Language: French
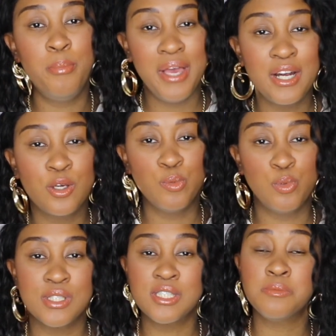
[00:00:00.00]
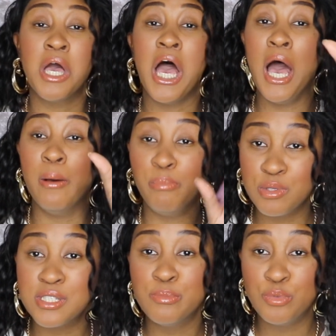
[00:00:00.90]
belle que possible à
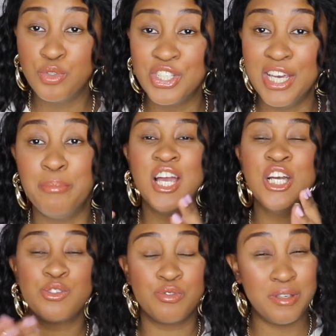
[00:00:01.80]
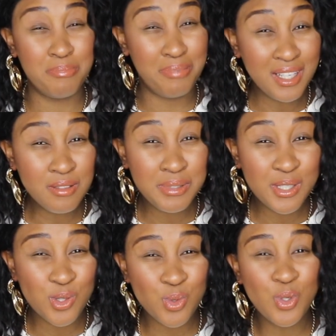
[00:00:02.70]
petit budget. Je vous fais plein de
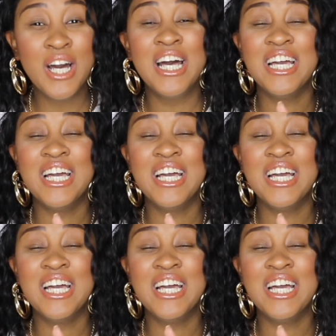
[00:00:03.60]
bisous